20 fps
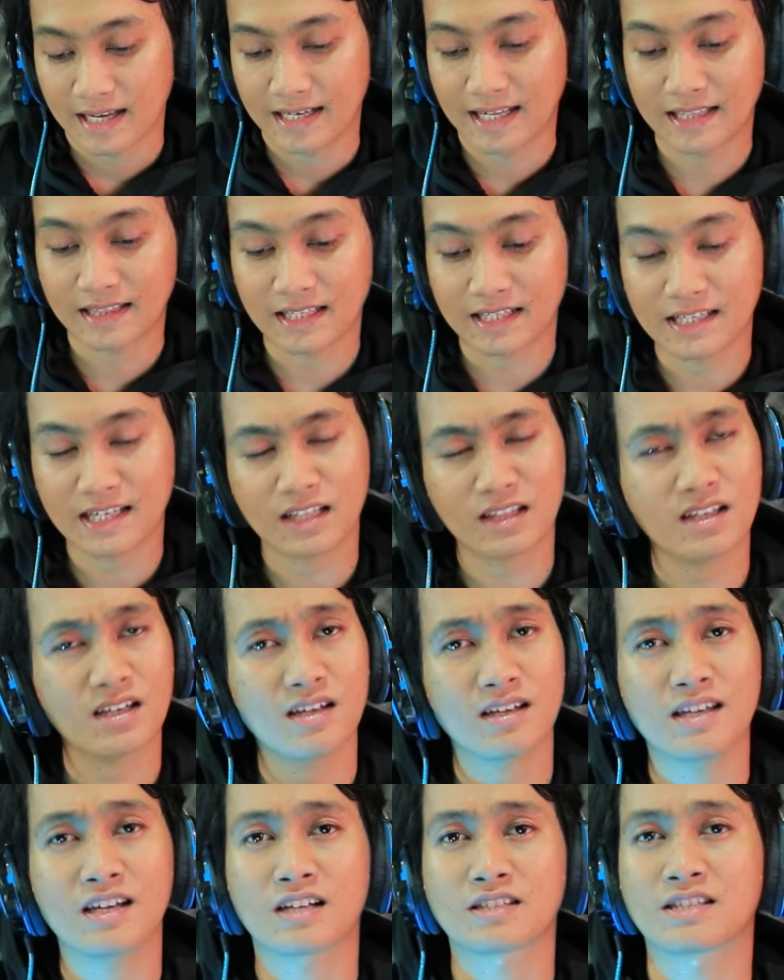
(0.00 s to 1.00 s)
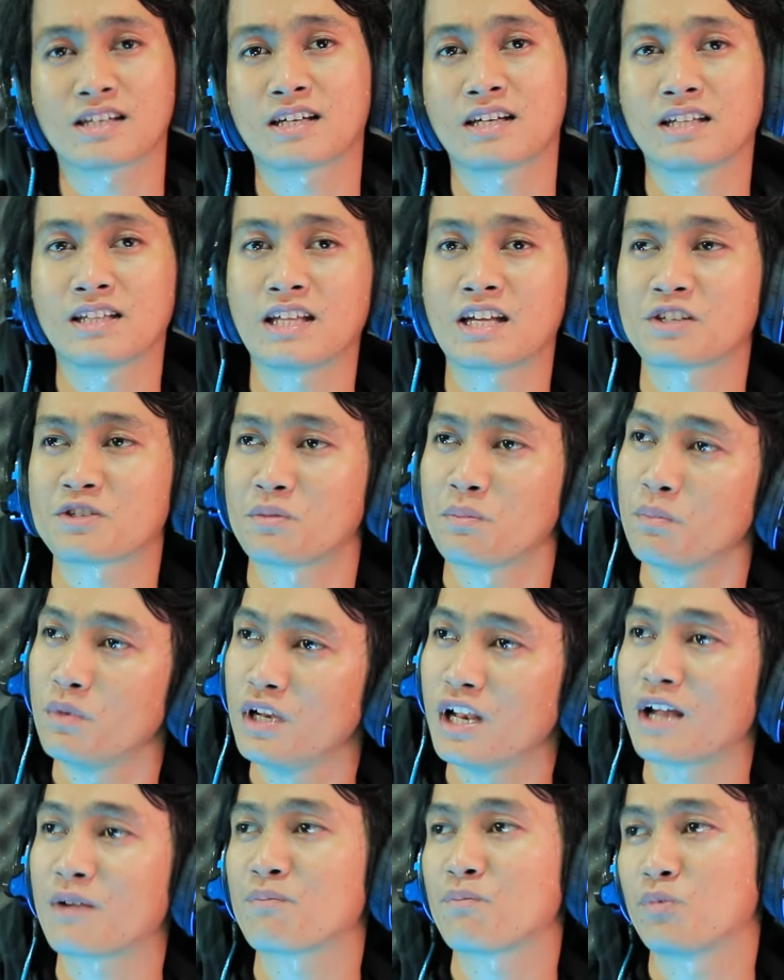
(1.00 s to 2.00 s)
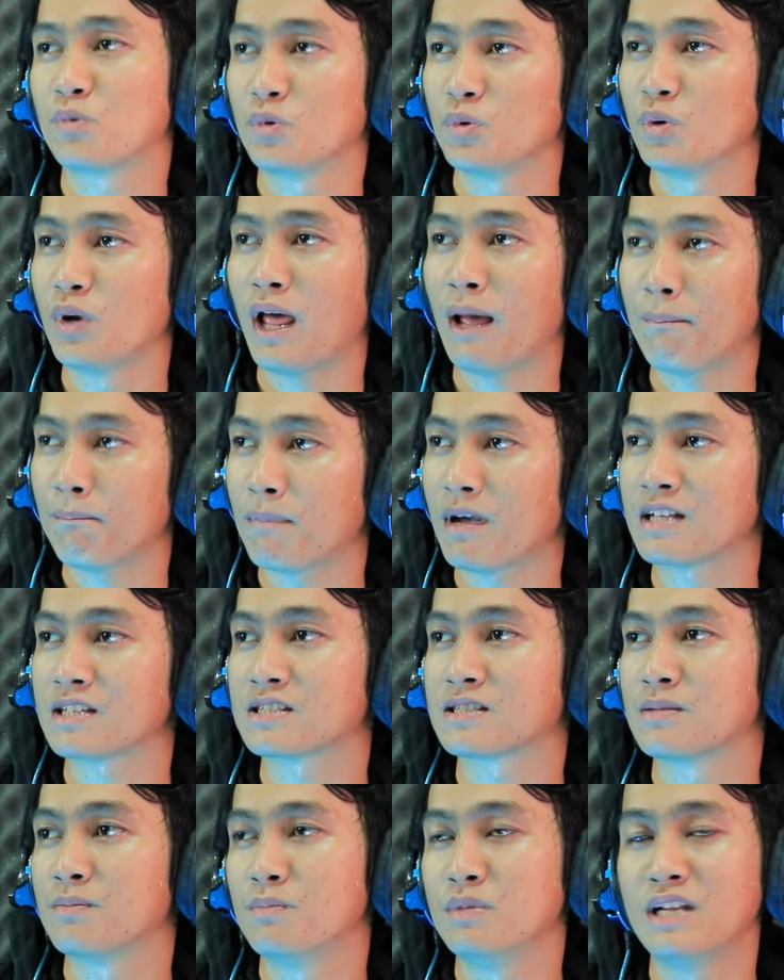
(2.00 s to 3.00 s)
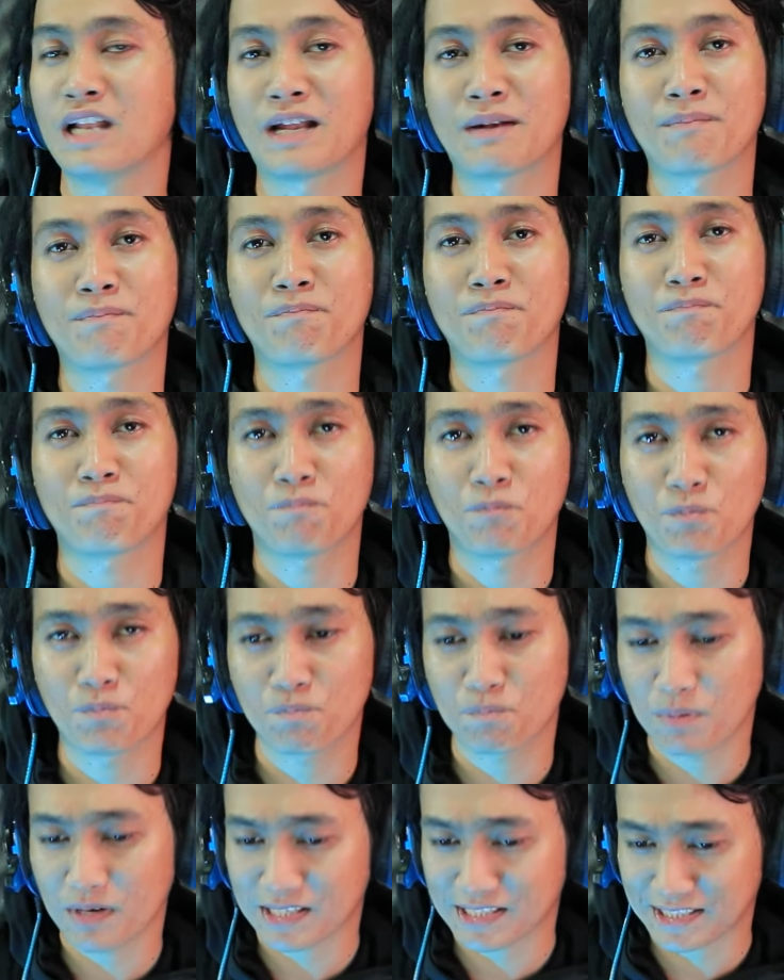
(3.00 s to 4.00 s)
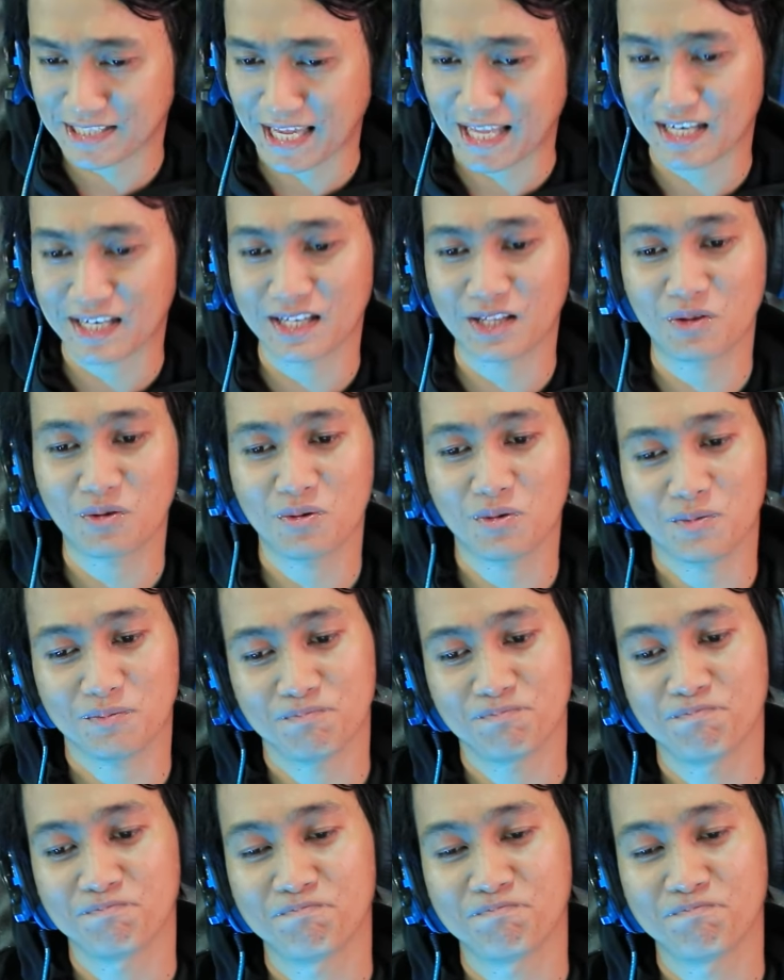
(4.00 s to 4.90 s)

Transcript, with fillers: dan ternyata ya sekitar 98 9 persen itu